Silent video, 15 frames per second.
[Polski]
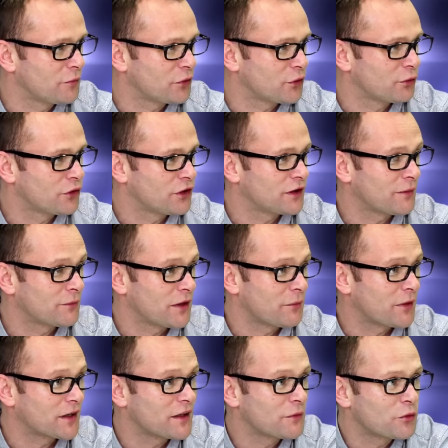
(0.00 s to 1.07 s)
lewy próg i tamta
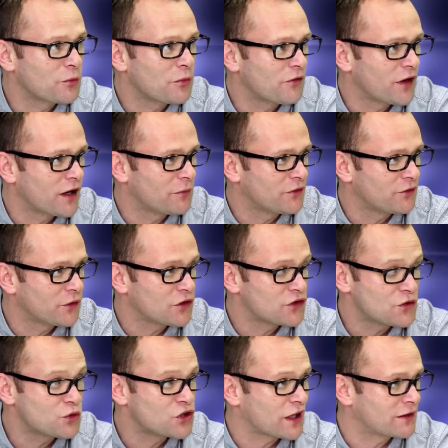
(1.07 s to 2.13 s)
partia próbowałaby swoich
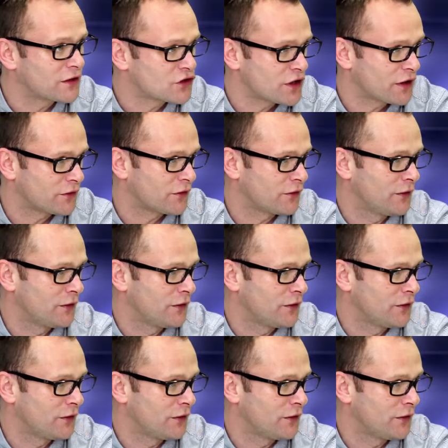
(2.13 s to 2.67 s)
sił, żadnych szans.